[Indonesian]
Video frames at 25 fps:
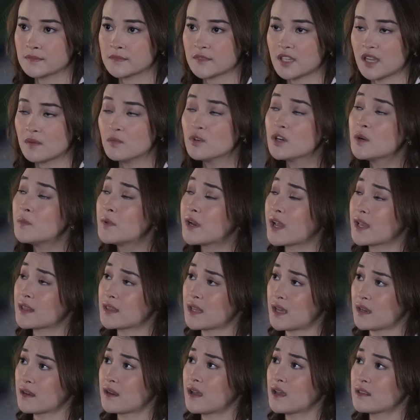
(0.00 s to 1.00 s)
Kamu
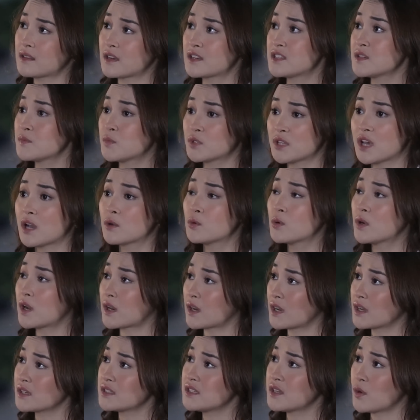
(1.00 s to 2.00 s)
keberatan antar jemput aku
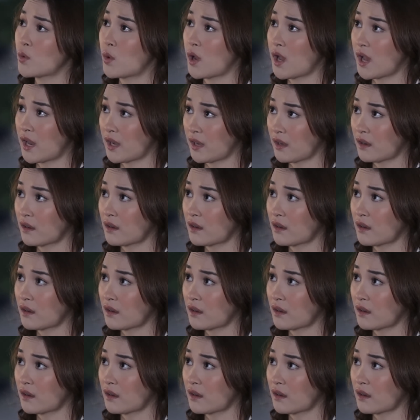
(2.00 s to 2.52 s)
karena kejauhan.